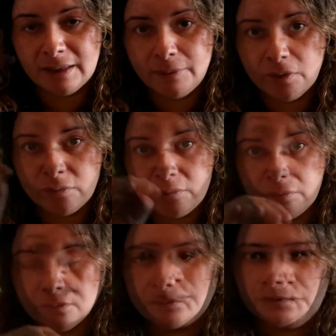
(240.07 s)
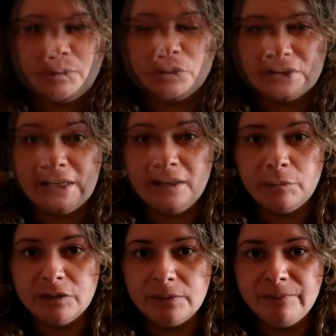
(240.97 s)
avión, lo mismo
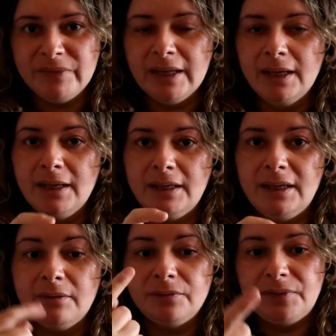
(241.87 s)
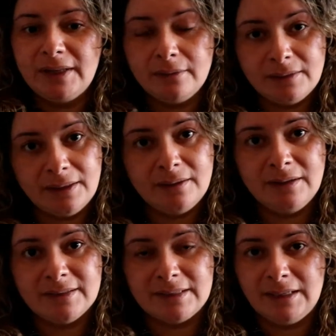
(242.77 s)
salimos y enfrente,
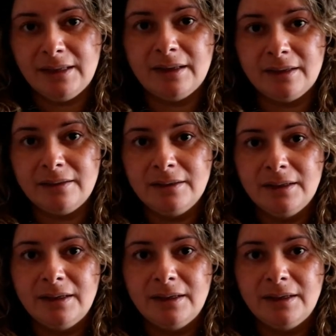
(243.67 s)
en la salida,